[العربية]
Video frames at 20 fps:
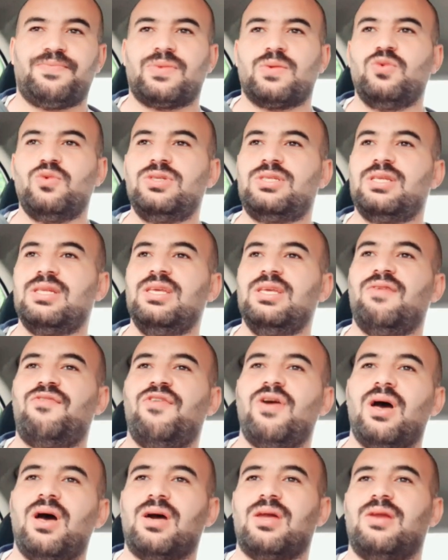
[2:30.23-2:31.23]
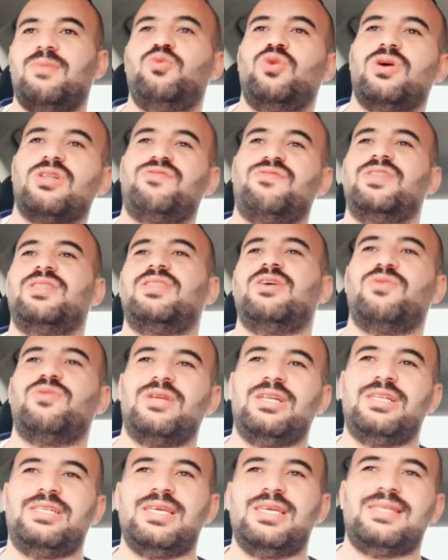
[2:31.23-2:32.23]
ويسني في اقرب وقت في الدوري
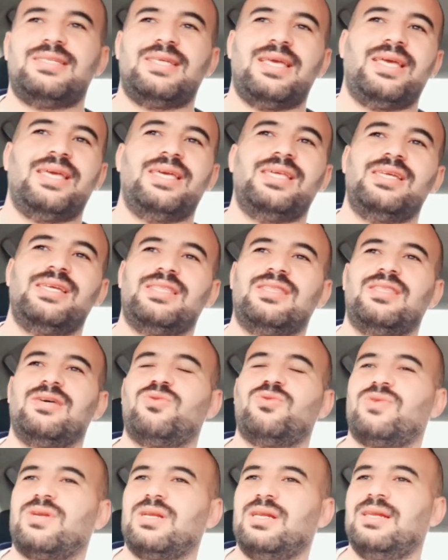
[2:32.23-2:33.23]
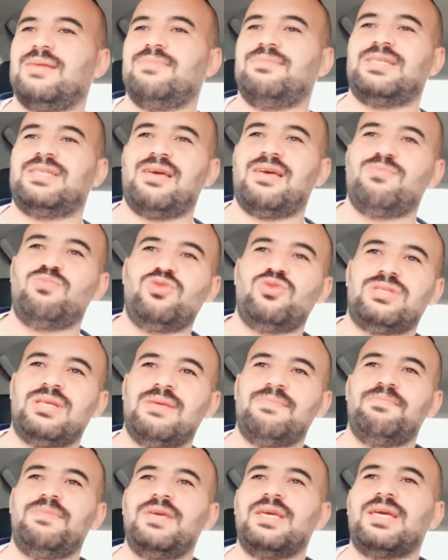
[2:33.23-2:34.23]
الجزائري الدوري مش عارف
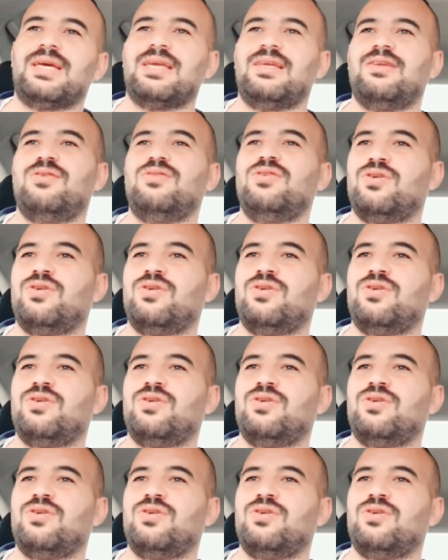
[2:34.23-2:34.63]
الموزمبيقي